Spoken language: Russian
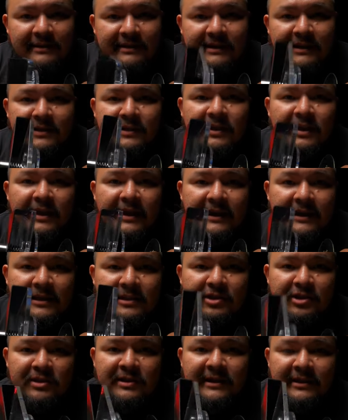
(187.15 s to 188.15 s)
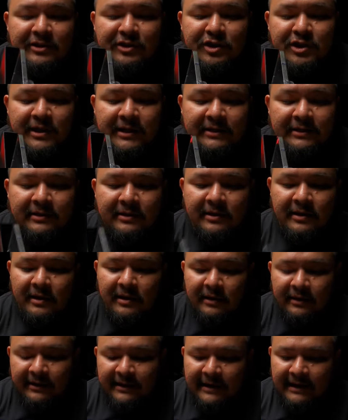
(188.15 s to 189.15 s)
технологичная часть.
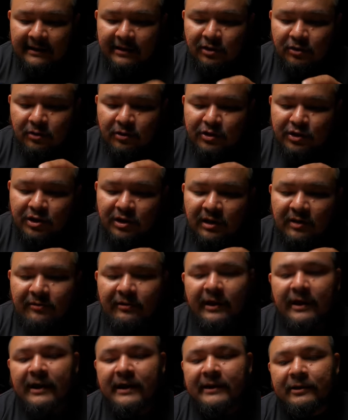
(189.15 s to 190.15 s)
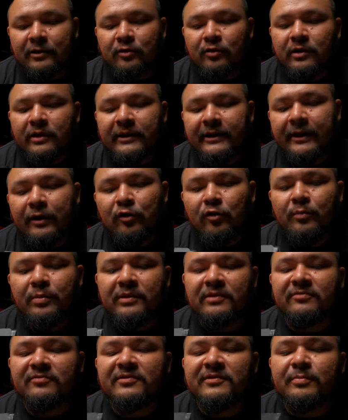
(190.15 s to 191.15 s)
Я тот человек, который
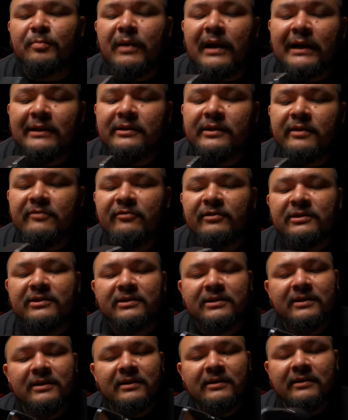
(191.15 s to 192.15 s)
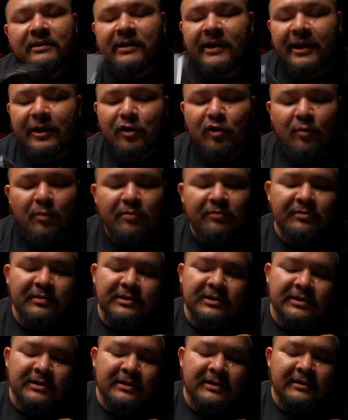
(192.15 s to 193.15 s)
любит всматриваться,
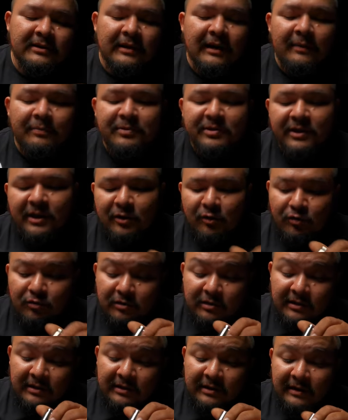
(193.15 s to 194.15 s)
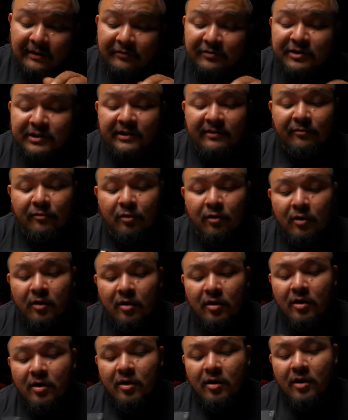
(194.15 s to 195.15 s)
доебываться абсолютно до
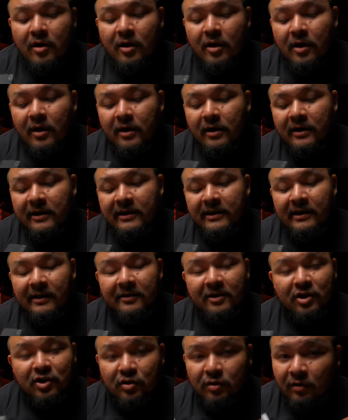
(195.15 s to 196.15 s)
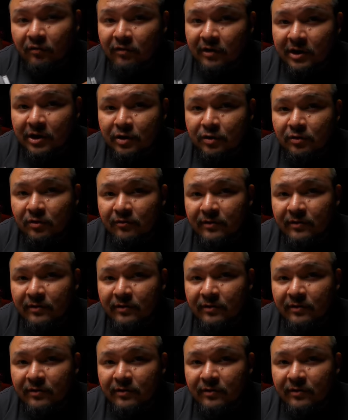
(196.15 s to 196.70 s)
всего, и я нашел важную